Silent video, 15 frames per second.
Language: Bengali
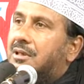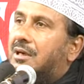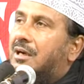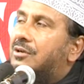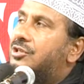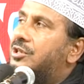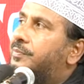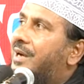
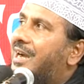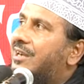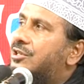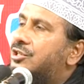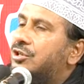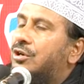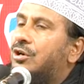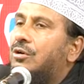গসে পাক
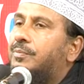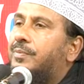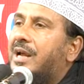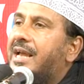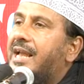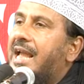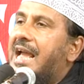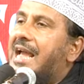সহ
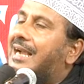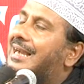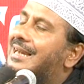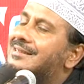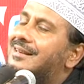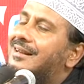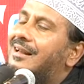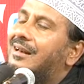প্রায় এক
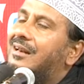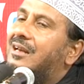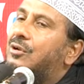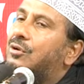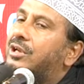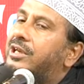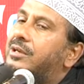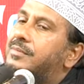হাজার আল্লাহর
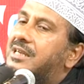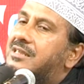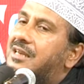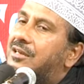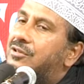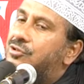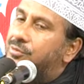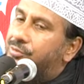অলির
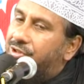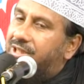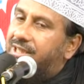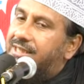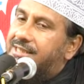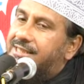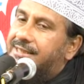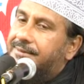মাজার চুমু
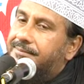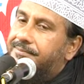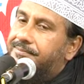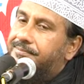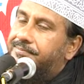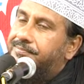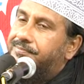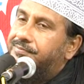দিয়েছি
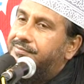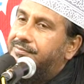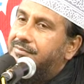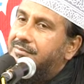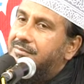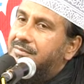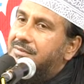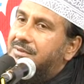
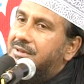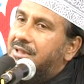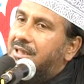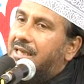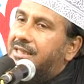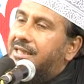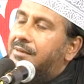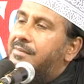
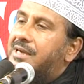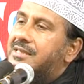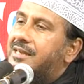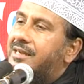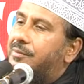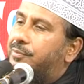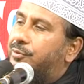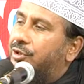তাদের
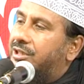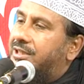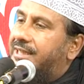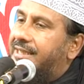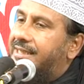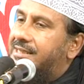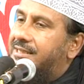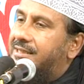মাজারে পড়ে
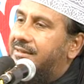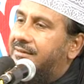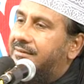থেকেছি